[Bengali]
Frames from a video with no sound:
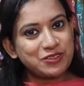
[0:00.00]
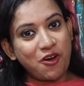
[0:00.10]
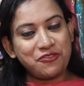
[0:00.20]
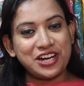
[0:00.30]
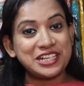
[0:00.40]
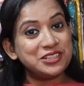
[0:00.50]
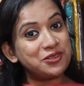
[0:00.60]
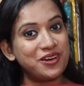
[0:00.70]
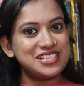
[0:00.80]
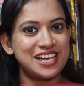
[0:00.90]
তো অফার
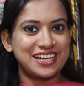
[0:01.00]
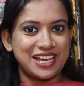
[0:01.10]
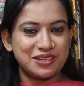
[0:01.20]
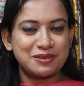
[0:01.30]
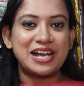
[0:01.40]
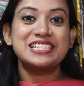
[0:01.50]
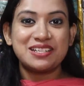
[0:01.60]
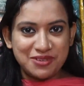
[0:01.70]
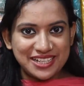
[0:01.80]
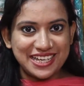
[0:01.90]
কিন্তু ওই জায়গায়
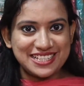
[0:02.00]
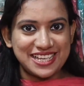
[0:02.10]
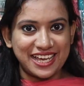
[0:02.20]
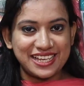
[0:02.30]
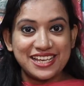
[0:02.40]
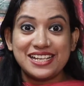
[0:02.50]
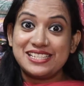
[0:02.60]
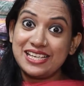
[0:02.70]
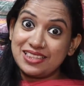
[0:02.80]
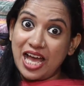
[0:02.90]
কাস্টমার কি চায়
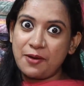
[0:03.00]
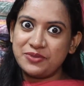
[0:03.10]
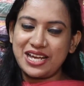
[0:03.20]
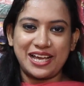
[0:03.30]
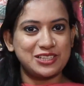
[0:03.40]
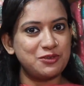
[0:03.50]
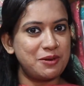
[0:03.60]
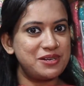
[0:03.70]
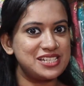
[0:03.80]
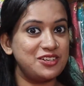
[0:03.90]
যে দামটা একদম
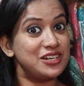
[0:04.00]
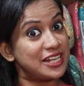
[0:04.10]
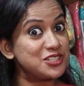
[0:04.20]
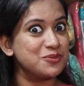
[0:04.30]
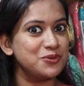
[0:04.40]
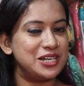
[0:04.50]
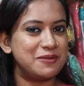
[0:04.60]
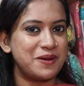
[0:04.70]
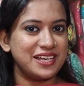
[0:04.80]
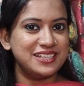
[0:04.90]
আমরা যেন ন্যায্য
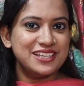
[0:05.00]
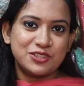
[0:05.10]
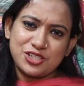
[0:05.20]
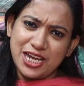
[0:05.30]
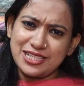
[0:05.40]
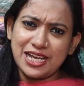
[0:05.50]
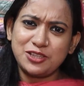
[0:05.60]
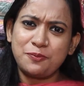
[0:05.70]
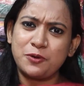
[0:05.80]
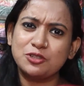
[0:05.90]
মূল্যে পাই তো সেইটাই
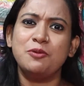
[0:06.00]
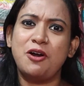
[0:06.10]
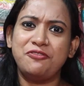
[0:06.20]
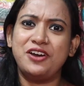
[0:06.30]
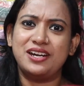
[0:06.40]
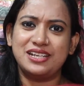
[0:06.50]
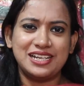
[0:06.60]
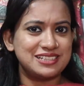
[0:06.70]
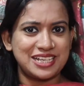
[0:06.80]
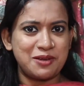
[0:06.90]
তো প্রথম অফার
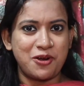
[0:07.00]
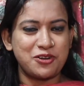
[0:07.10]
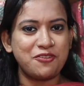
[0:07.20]
এর থেকে বড়